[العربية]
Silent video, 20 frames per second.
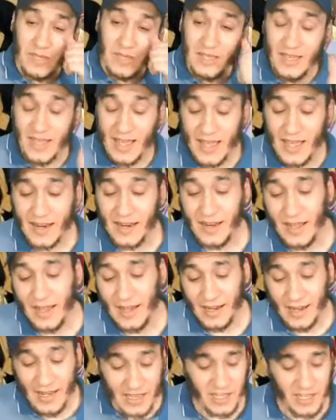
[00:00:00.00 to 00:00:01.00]
مزيان
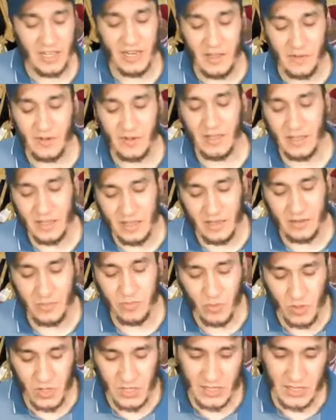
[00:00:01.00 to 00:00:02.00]
علاش حنا في نظام
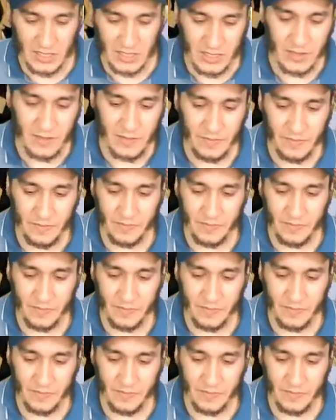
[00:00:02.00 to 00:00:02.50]
بوليسي